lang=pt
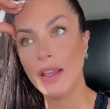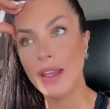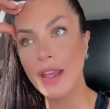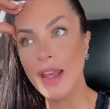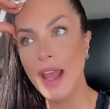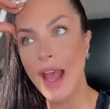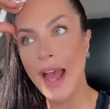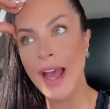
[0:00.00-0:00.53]

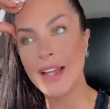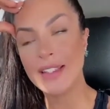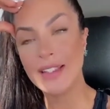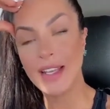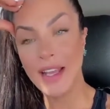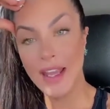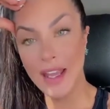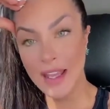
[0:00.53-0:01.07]
que
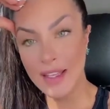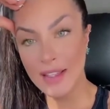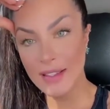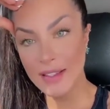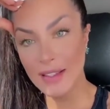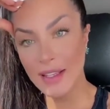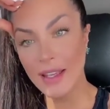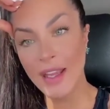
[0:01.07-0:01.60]
as
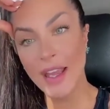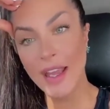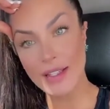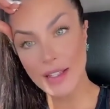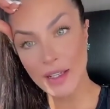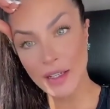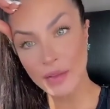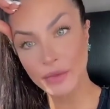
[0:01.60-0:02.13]
leis em
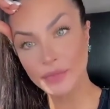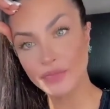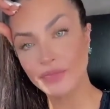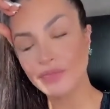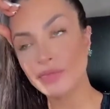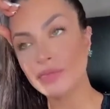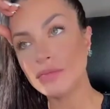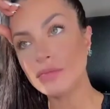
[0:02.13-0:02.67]
relação
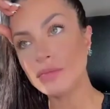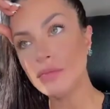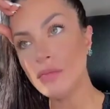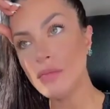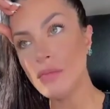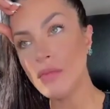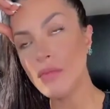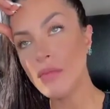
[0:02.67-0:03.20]

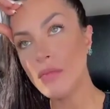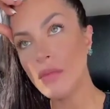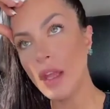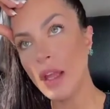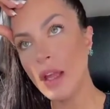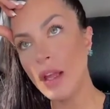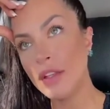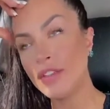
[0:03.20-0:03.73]

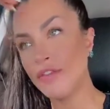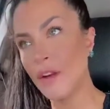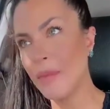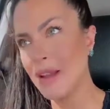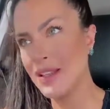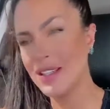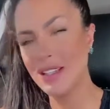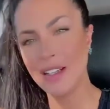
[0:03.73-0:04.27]
à
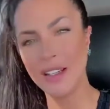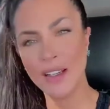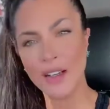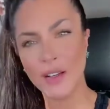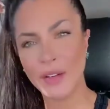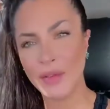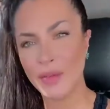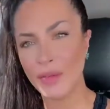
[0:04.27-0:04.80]

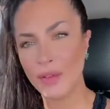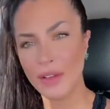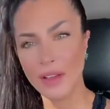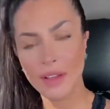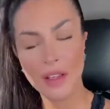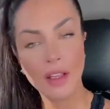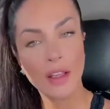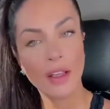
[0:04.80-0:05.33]
difamação,
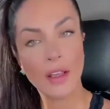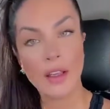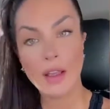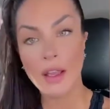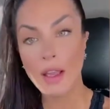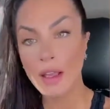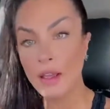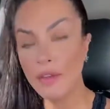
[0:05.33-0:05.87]

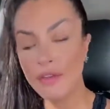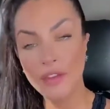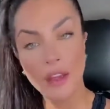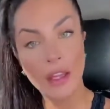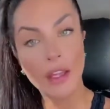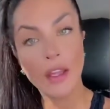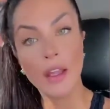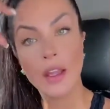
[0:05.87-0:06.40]

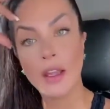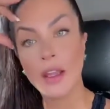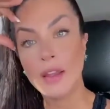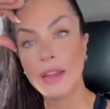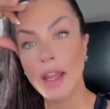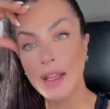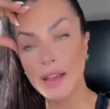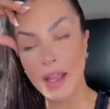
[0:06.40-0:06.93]
enfim,
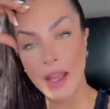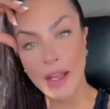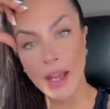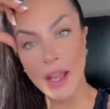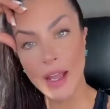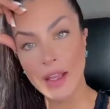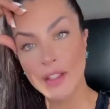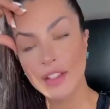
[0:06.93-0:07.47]
na
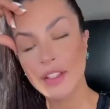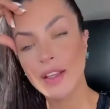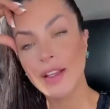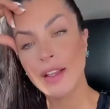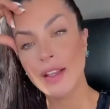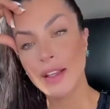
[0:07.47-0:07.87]
internet